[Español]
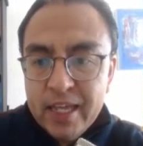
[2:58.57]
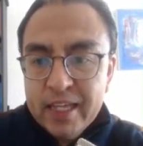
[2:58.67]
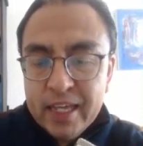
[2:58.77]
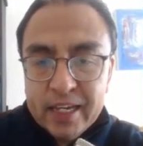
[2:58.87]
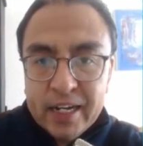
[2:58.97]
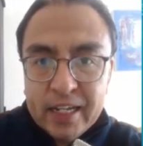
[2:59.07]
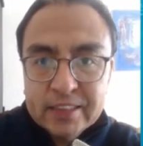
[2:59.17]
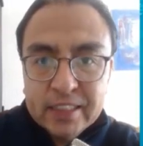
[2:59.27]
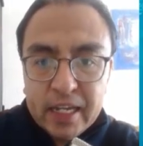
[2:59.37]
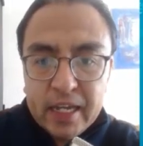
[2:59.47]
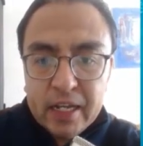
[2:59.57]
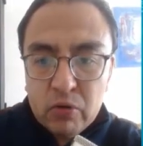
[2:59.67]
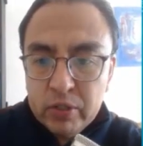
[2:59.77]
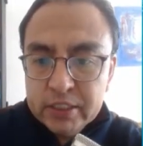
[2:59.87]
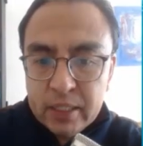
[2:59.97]
que creas que no
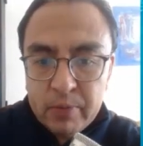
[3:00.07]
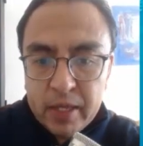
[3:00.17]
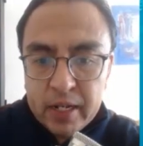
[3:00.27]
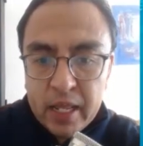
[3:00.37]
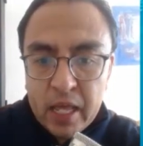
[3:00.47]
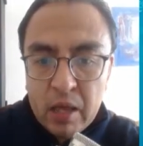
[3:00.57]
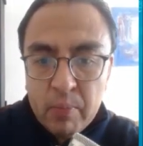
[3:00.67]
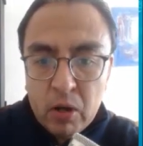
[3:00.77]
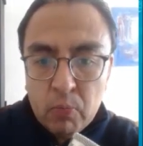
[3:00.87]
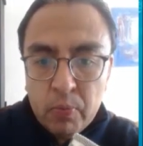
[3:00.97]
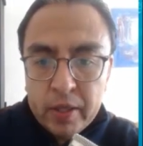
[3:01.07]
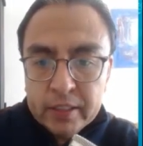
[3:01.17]
está bien, me lo puedes